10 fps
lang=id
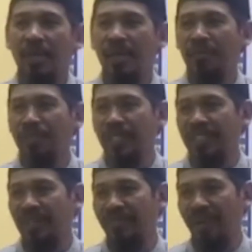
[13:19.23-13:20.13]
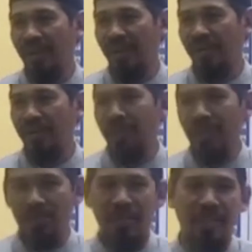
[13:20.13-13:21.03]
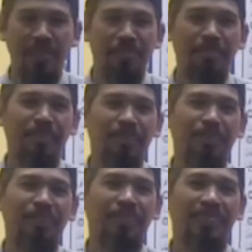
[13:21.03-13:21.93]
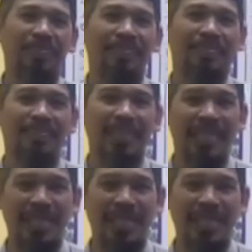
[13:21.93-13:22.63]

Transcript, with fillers: lam yazal faqiran abadan jadi